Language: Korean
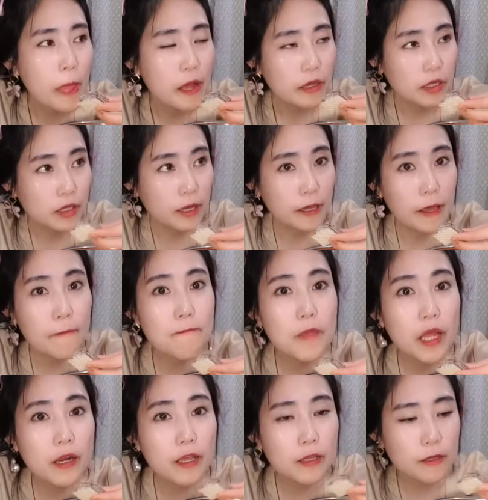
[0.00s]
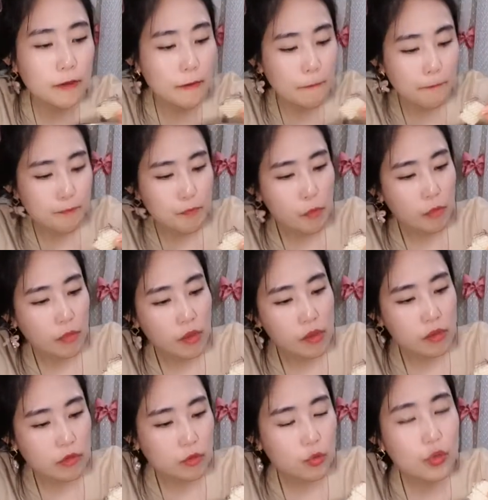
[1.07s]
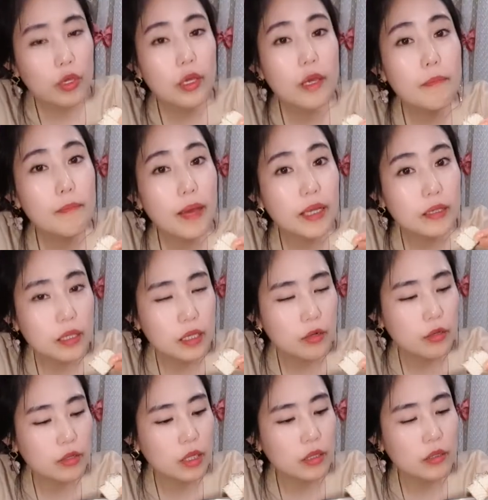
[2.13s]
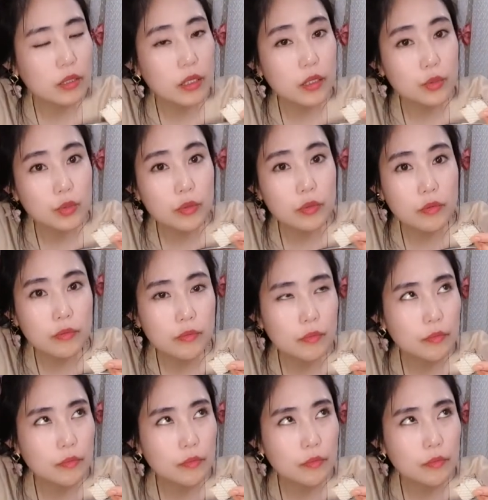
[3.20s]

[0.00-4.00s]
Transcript: 그러니까 옛날에는 그 튀김 맛 이런 애들이 조금